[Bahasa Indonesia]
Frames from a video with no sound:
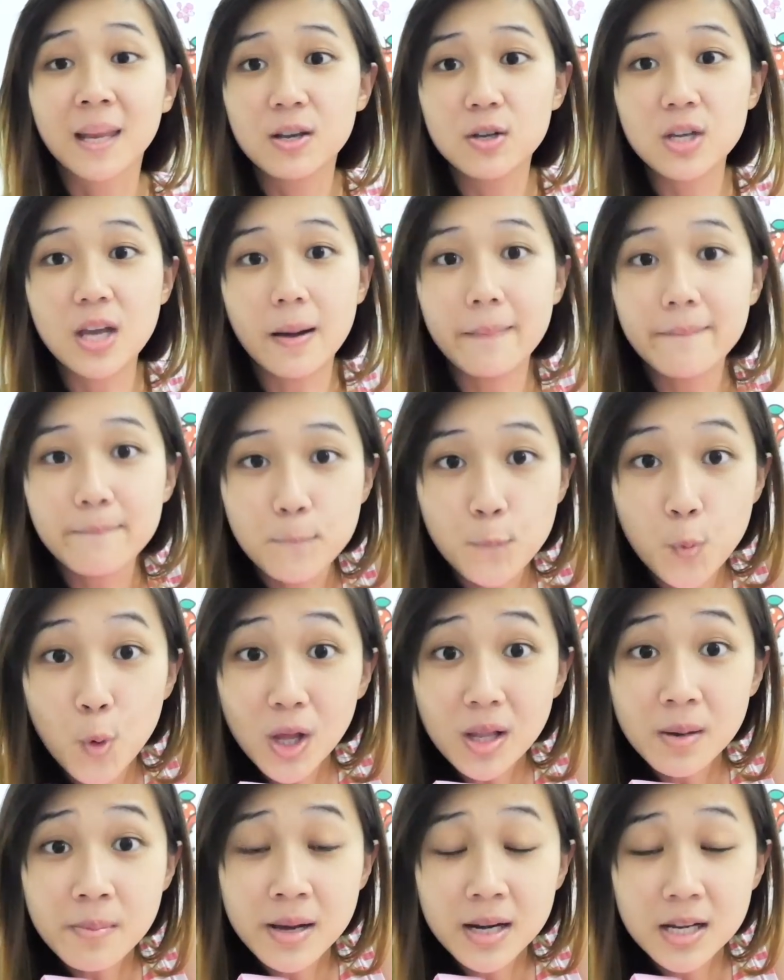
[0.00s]
ya
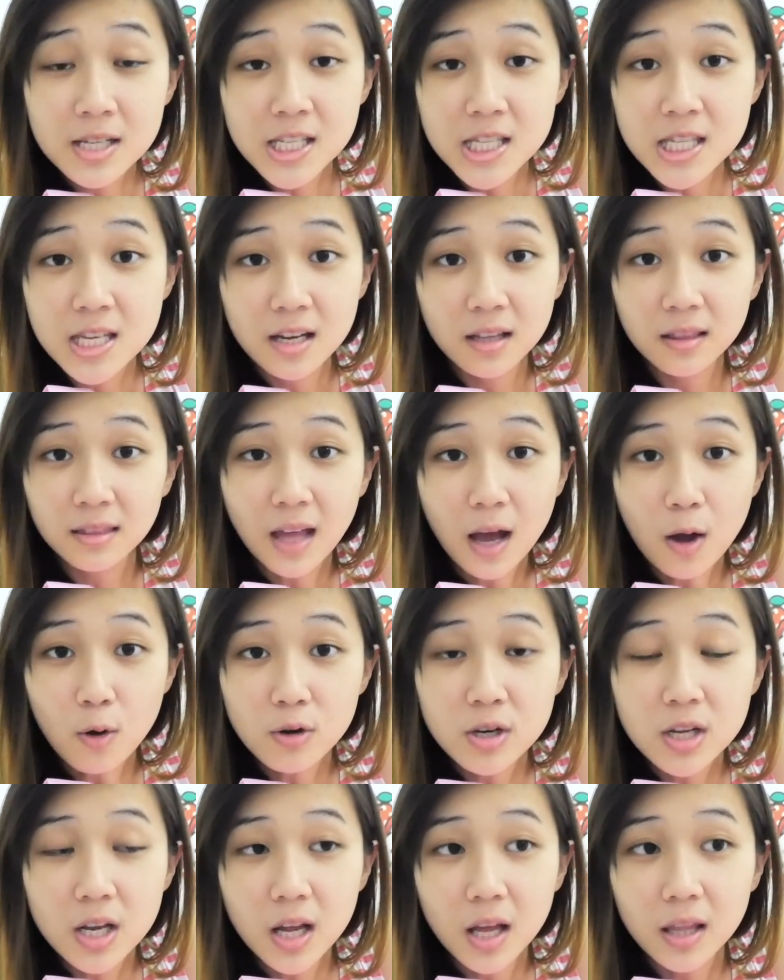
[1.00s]
well mana Sindian tahu
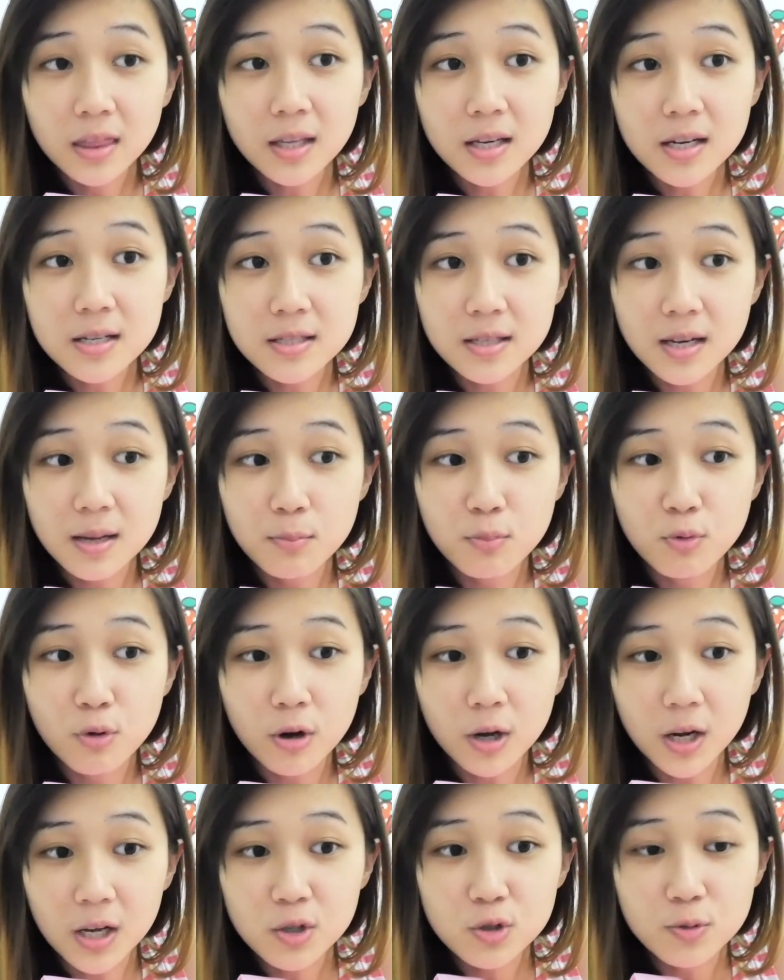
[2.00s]
dari antara seribu
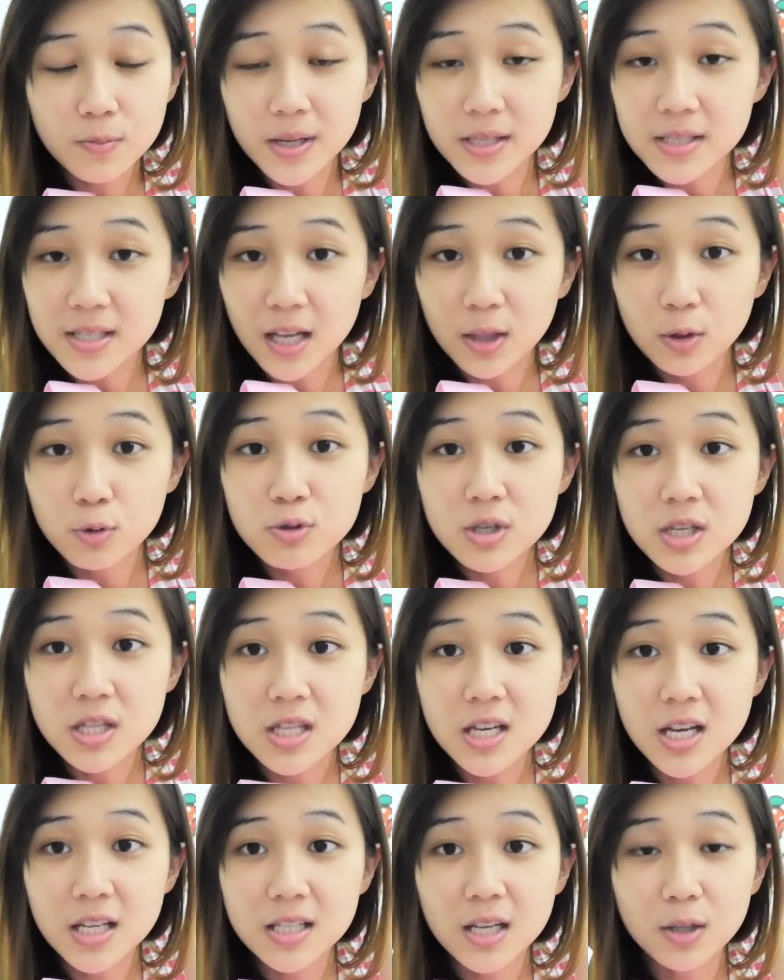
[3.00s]
orang cuman satu
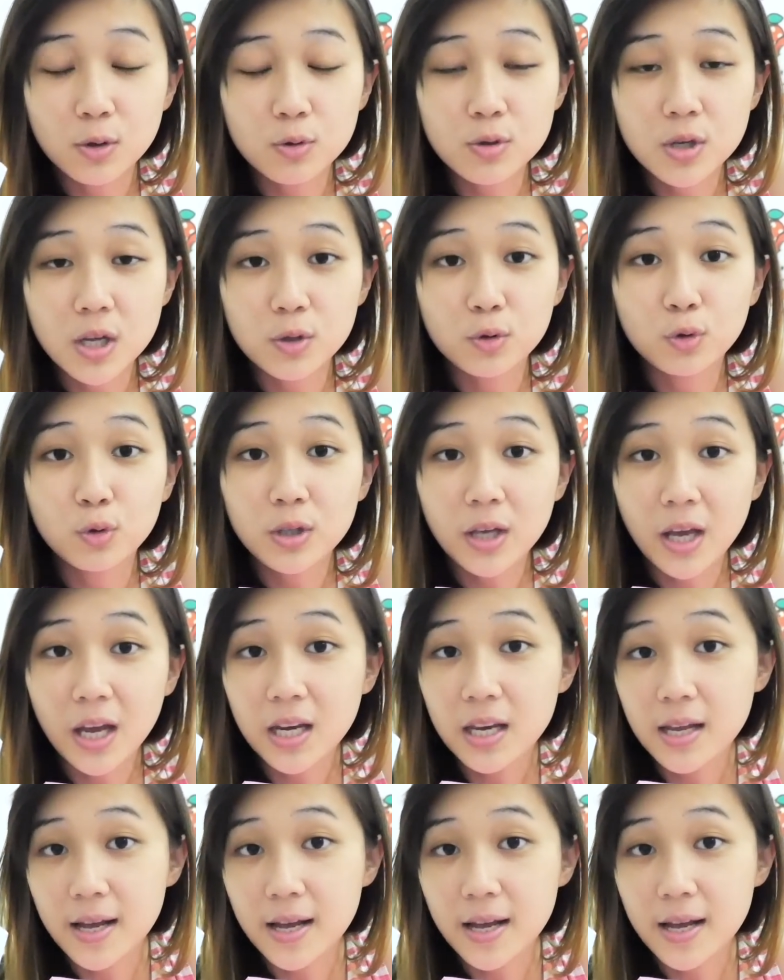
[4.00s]
Sindian satu-satunya yang